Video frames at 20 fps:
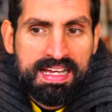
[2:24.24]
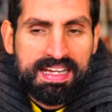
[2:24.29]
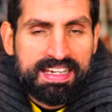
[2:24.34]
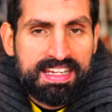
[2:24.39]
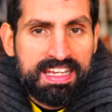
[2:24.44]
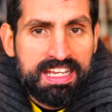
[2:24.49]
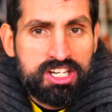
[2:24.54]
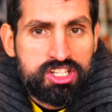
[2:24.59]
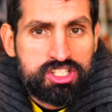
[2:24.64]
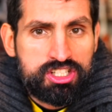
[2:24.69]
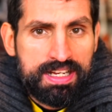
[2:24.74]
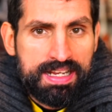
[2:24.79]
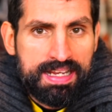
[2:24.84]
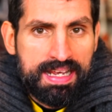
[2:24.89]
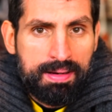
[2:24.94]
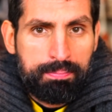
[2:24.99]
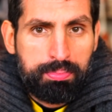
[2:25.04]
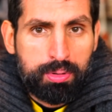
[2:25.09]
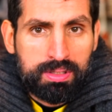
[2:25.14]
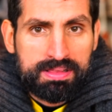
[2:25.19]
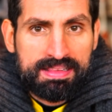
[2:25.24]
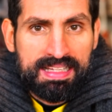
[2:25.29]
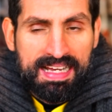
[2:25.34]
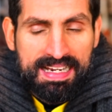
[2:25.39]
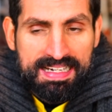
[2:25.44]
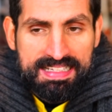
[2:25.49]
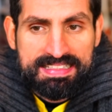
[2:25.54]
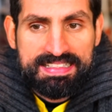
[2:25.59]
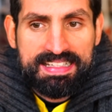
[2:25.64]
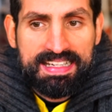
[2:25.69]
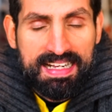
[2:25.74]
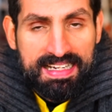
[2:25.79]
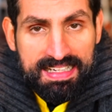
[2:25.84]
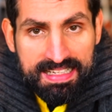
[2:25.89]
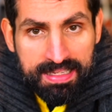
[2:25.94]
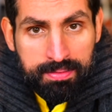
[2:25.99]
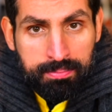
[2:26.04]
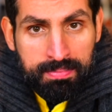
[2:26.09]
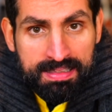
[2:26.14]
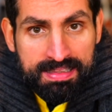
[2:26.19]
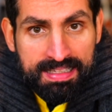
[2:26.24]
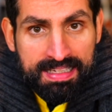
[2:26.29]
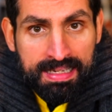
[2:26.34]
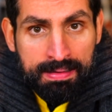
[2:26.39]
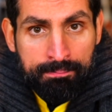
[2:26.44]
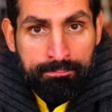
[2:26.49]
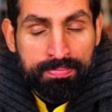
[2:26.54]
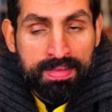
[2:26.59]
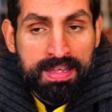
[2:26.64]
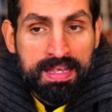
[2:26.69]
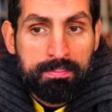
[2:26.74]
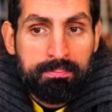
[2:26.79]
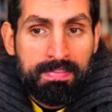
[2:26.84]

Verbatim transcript: riesce a portarsi al limite